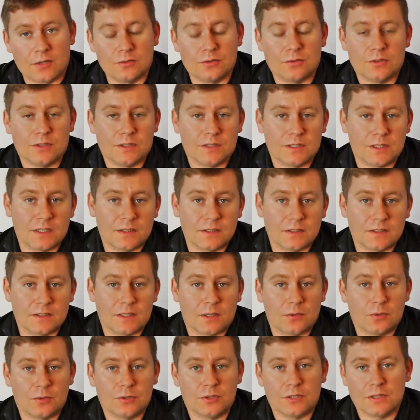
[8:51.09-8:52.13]
Ono niestety
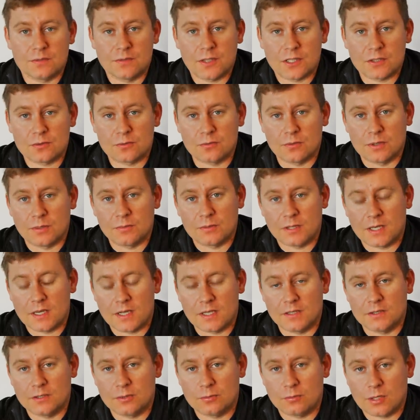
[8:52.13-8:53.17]
stało się zwiastunem
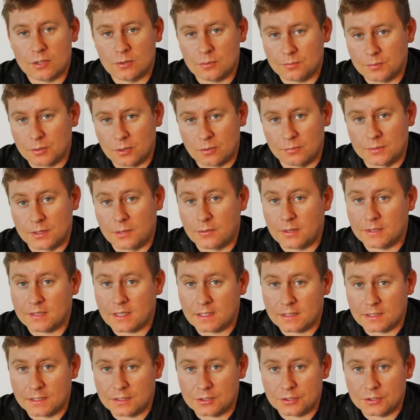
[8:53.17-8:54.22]
tragedii, która dopiero miała
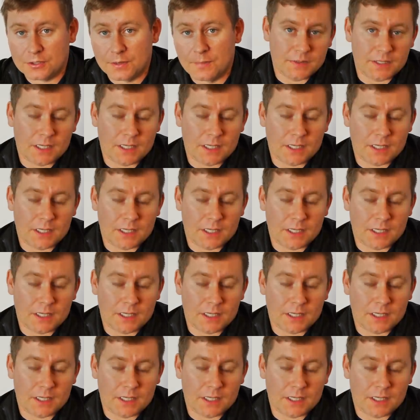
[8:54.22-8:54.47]
nadejść.